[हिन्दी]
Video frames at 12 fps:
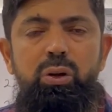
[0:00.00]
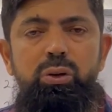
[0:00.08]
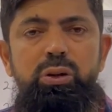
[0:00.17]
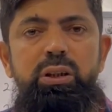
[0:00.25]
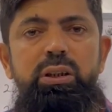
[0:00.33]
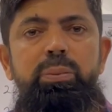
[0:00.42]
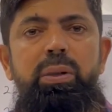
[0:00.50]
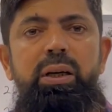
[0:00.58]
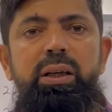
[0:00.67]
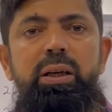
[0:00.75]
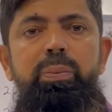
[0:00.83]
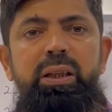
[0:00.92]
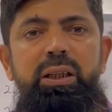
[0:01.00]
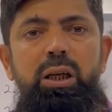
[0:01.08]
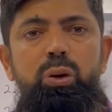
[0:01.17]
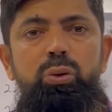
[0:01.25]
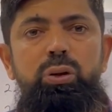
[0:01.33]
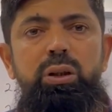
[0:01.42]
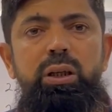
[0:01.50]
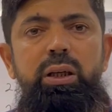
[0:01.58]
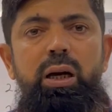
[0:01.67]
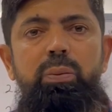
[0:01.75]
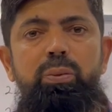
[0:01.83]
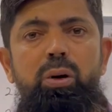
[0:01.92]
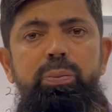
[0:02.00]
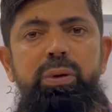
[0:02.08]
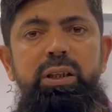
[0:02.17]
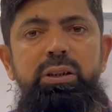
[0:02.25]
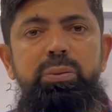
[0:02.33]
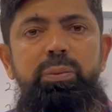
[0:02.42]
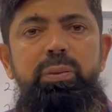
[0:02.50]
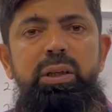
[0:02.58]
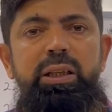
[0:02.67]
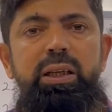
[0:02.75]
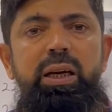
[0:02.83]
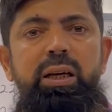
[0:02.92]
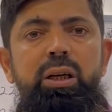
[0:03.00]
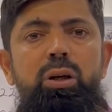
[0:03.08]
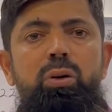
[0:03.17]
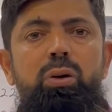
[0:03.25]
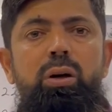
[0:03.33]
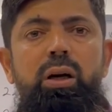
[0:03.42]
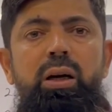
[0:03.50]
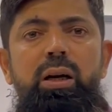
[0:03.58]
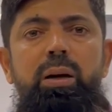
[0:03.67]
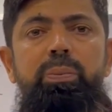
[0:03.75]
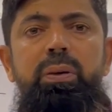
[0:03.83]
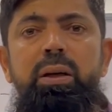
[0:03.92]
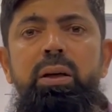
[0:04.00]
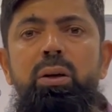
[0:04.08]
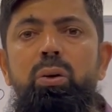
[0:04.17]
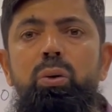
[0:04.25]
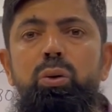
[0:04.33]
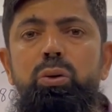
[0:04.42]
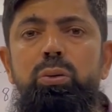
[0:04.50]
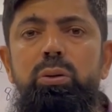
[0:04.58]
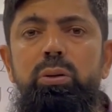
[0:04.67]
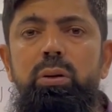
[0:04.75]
और जैसे मार्केट बेहतर होती है आपको अपडेट्स भी मिलती रहेंगी और अगर आप उस